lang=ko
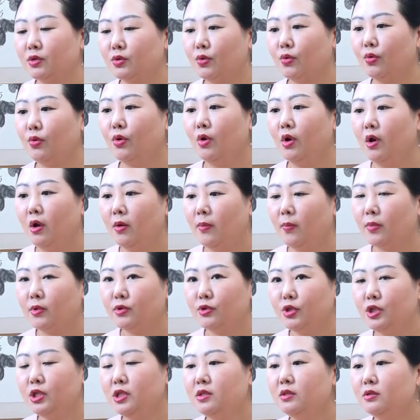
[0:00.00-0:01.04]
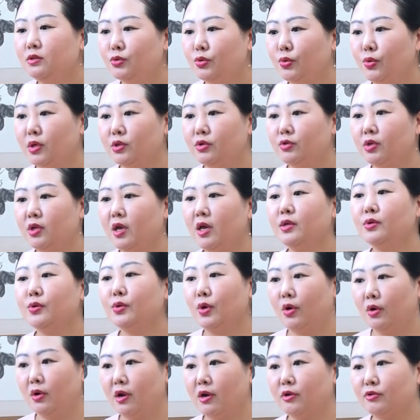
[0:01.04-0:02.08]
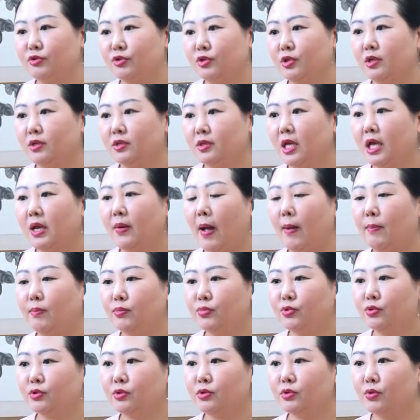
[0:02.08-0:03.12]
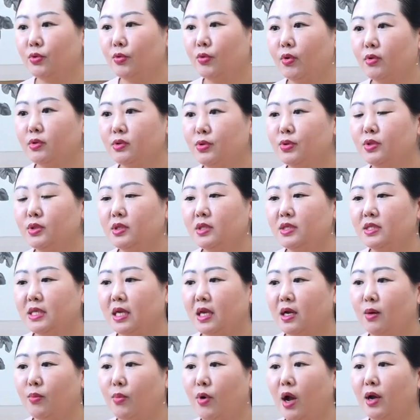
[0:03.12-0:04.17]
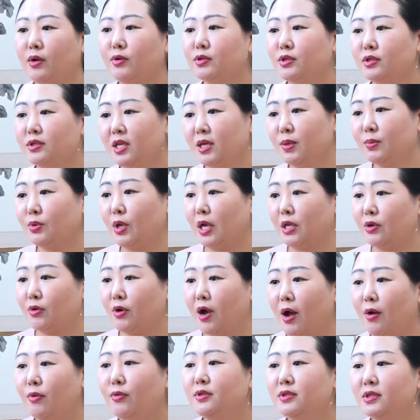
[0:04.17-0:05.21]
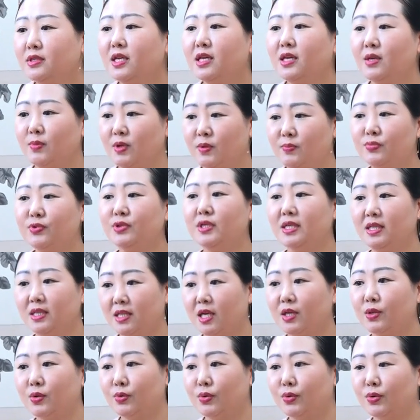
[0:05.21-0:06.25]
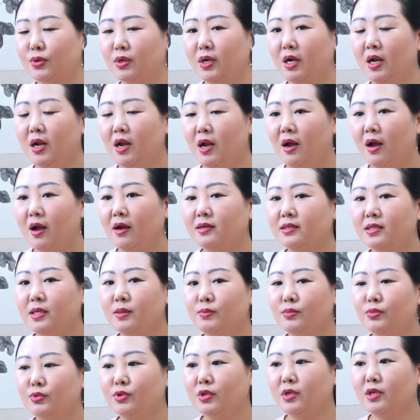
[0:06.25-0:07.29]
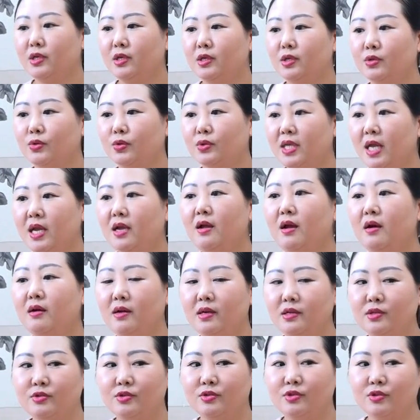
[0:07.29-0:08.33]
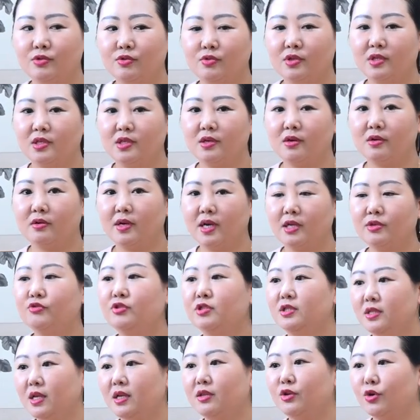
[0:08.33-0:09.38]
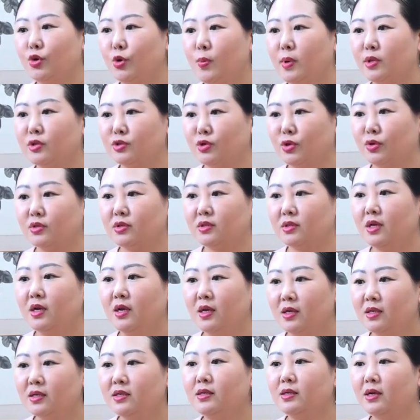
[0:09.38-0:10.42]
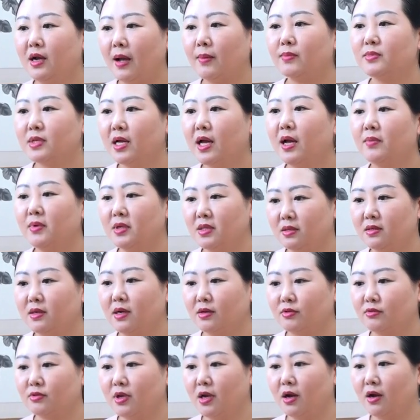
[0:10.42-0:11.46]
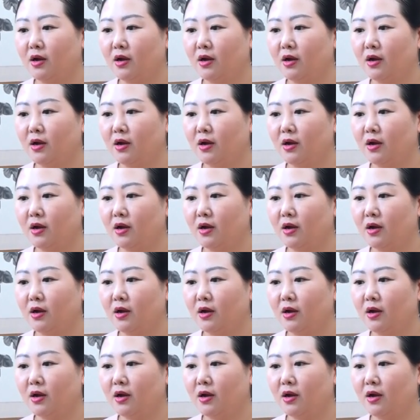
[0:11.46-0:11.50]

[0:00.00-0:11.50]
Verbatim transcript: 또 쉬시는 동안도 계속 연락을 주세요. 선생님 안부 솔직히 제가 뭐 학교 선생님도 아니고 학원 선생님일 네, 뿐인데도 네네. 네. 학생분들이 또 생각을 해주시고 기억을 해주신다는 것마다 저는 큰 감사함이더라고요.